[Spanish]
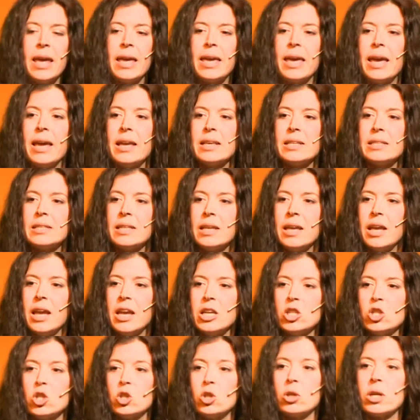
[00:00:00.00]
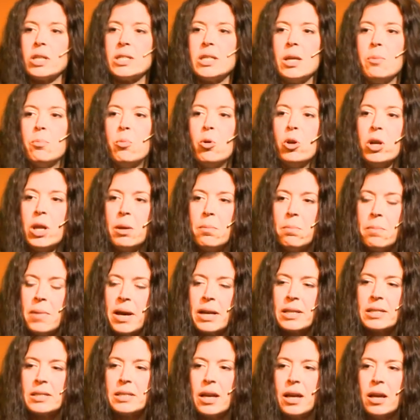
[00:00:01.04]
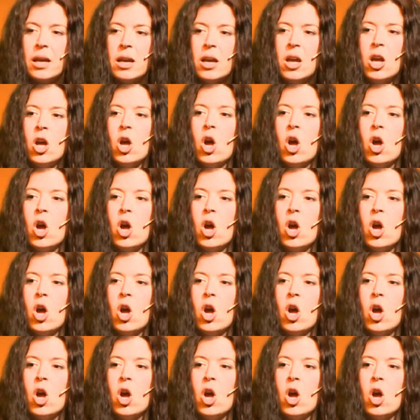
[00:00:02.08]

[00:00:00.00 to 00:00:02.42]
que es eso que se pone en marcha